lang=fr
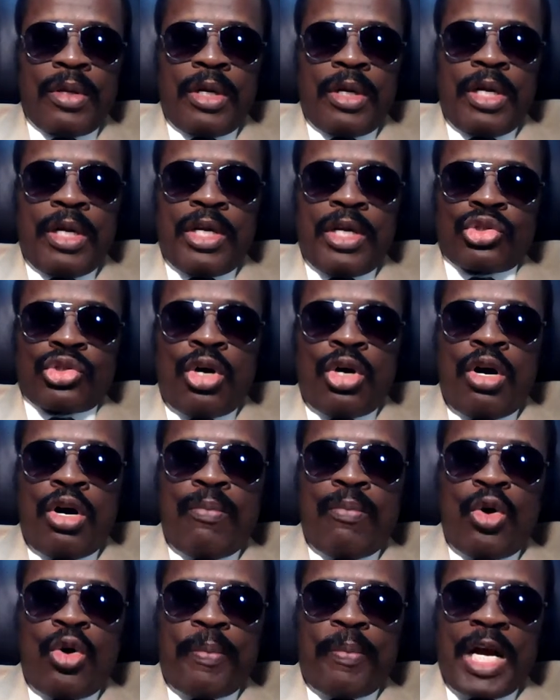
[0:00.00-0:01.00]
Les
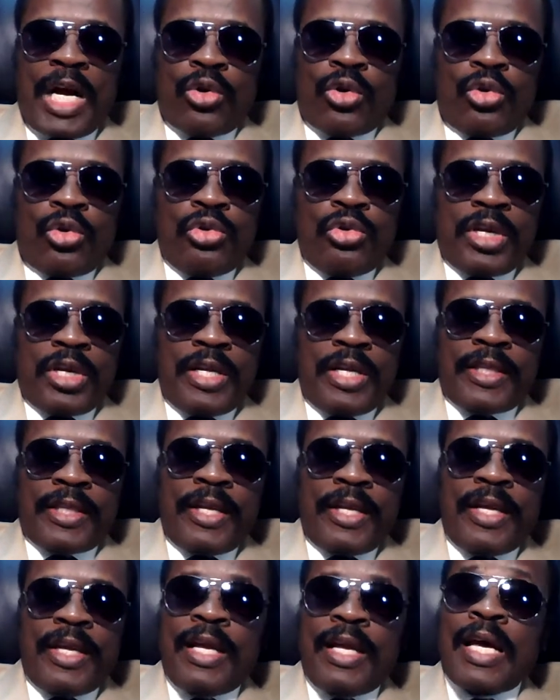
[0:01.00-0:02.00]
hommes n'ont pas cru que
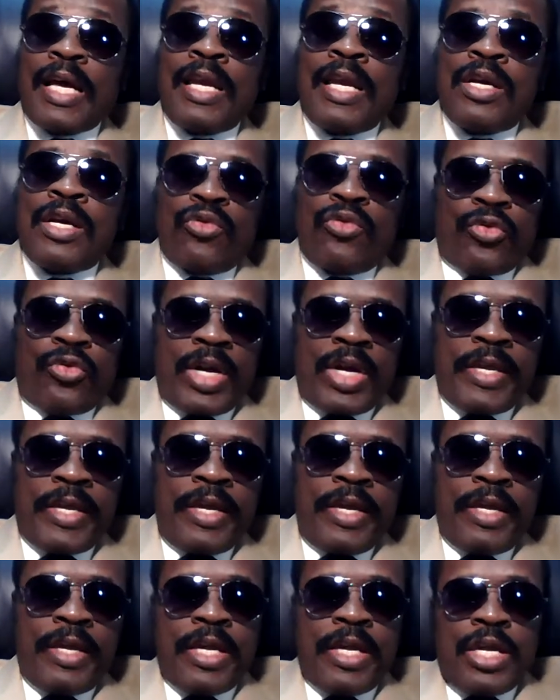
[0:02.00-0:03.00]
l'Éternel allait
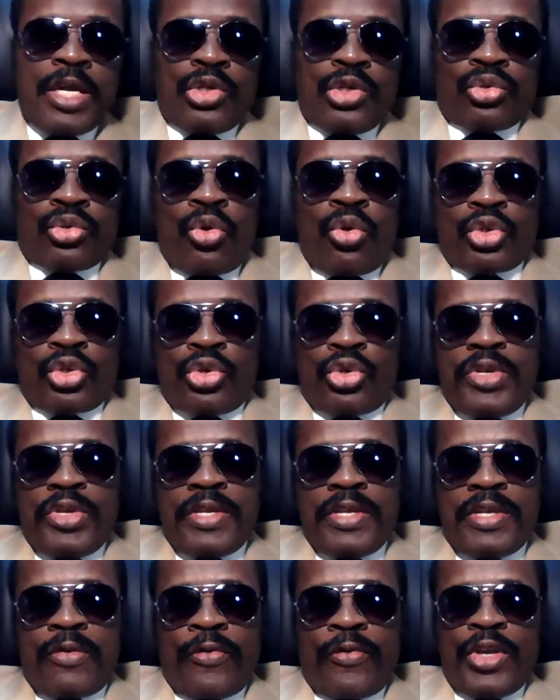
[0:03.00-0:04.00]
envoyer son,
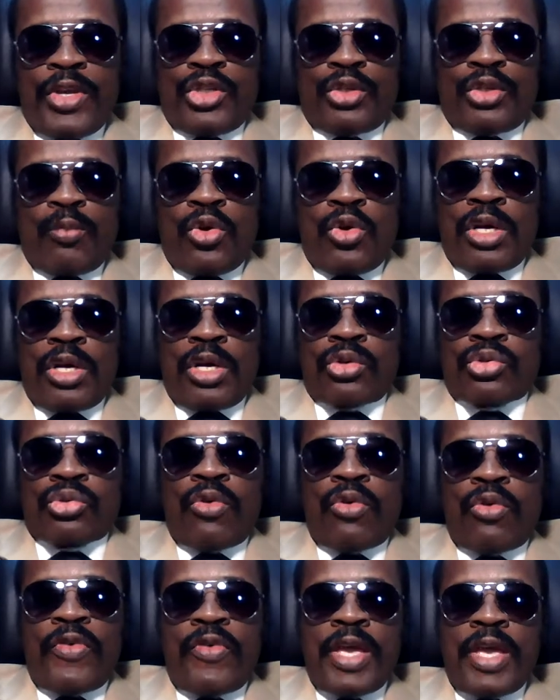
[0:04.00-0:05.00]
unique fils pour leur
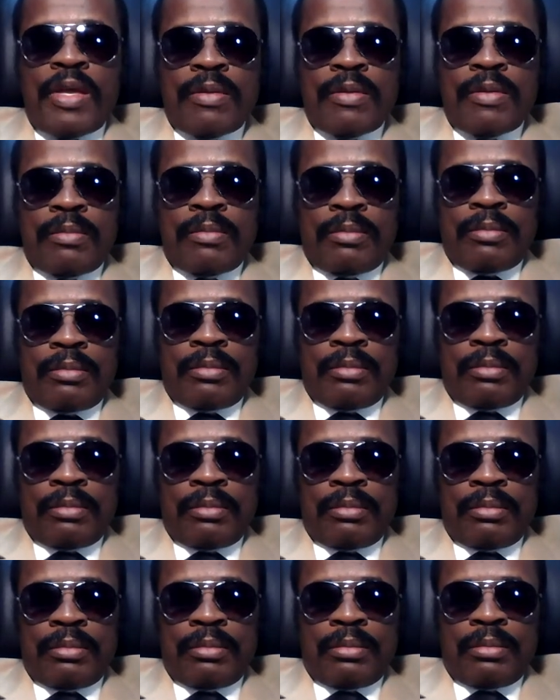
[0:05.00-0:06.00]
sauver.
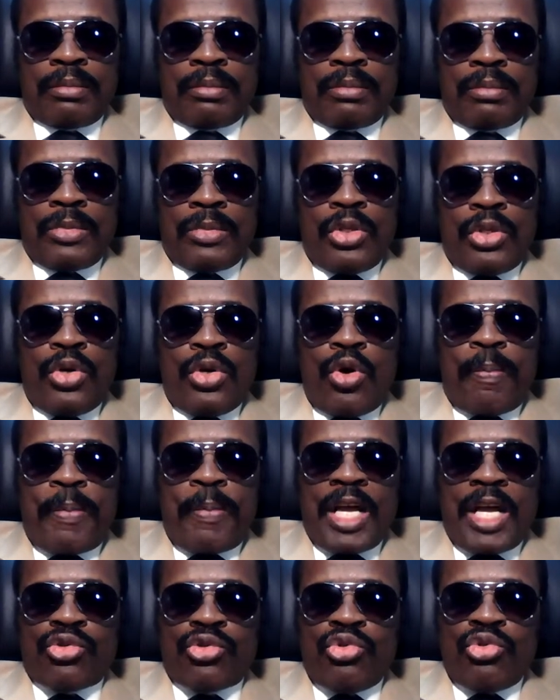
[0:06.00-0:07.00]
Ils n'ont
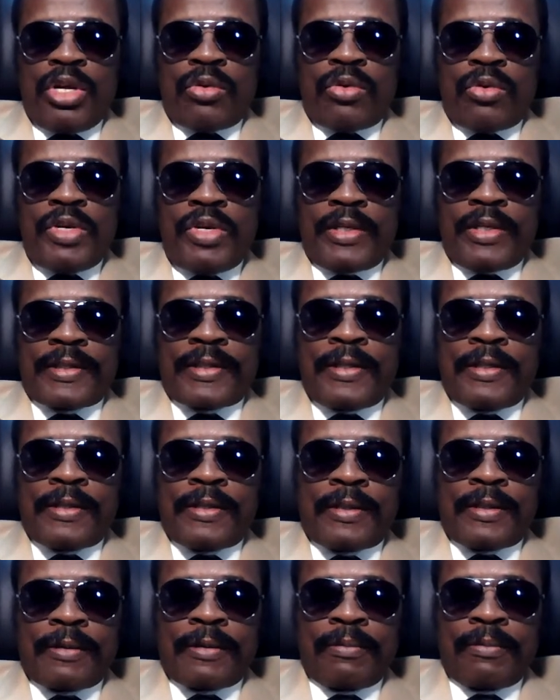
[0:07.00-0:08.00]
pas eu de
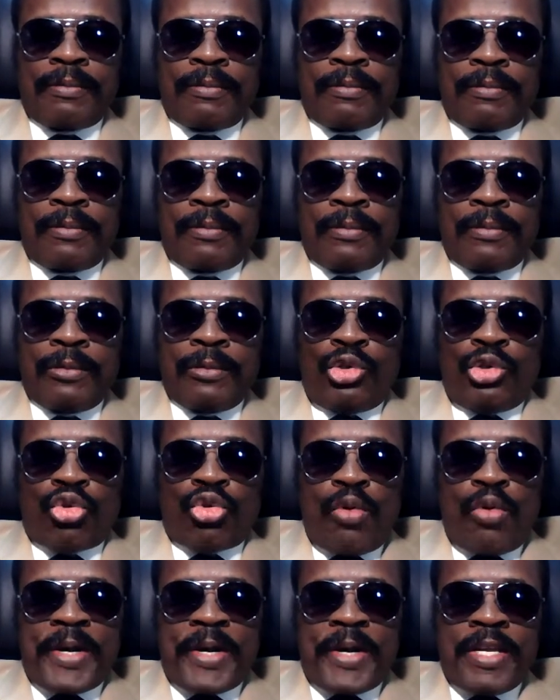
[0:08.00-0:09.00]
connaissances, de
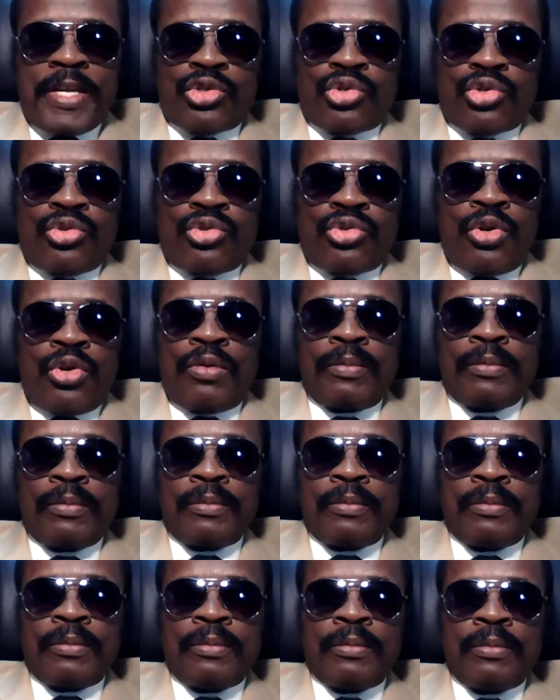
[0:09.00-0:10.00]
compréhension,
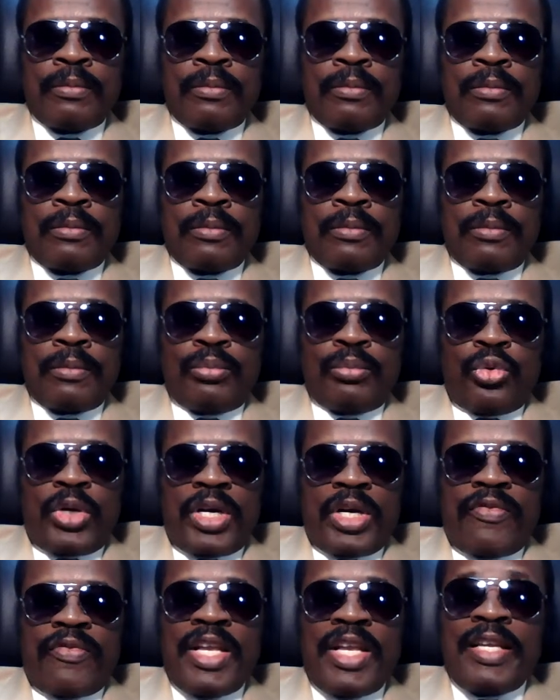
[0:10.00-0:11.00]
pour
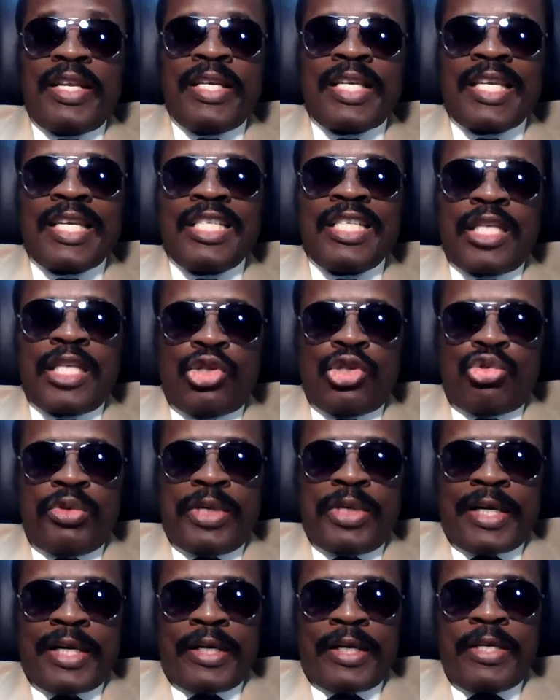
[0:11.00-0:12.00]
révéler que
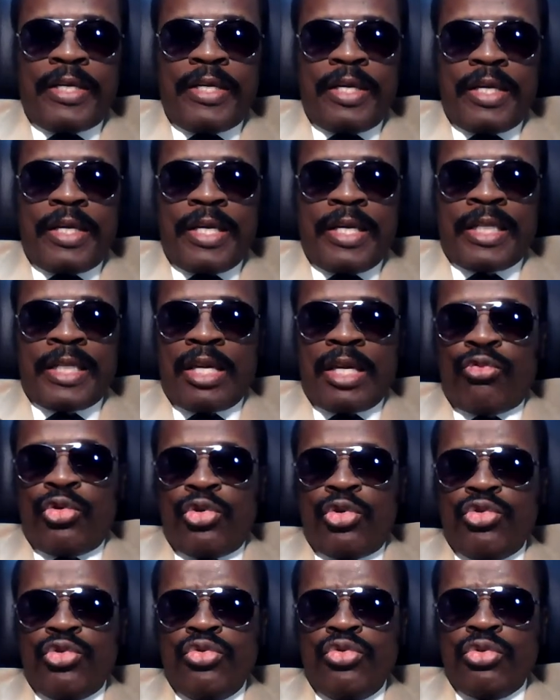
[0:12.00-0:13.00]
Jésus-Christ était
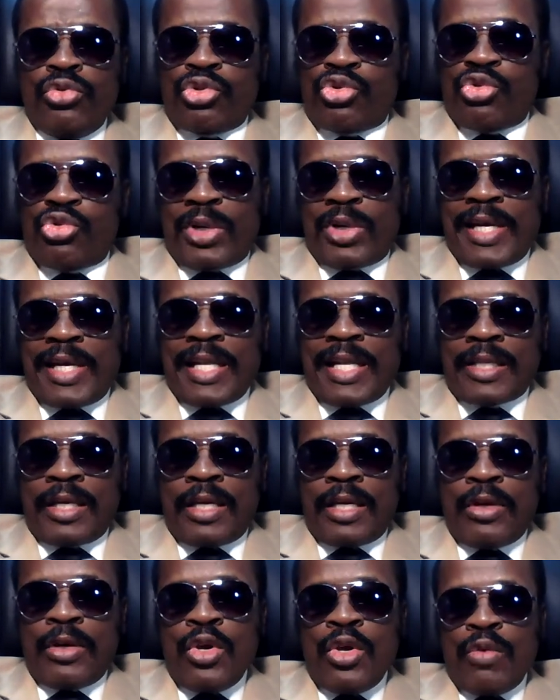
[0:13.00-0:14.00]
venu sur la
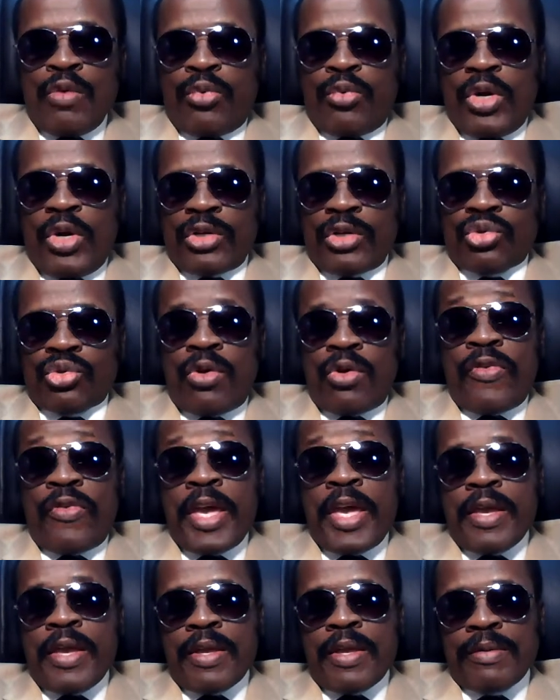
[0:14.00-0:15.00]
terre pour les
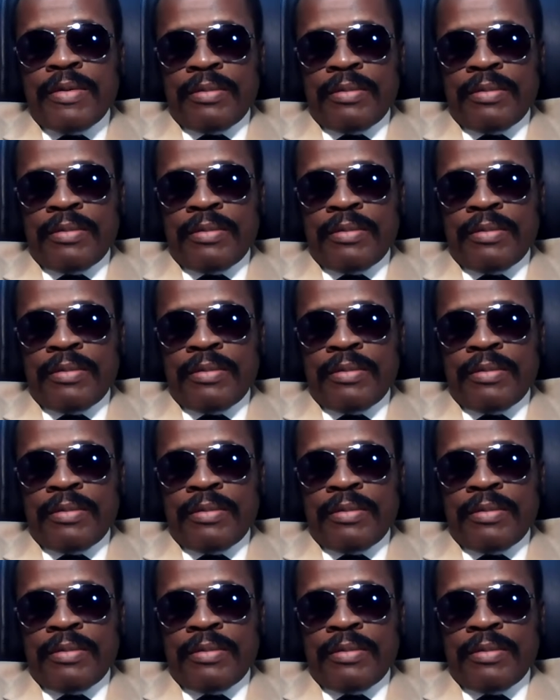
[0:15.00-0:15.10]
sauver.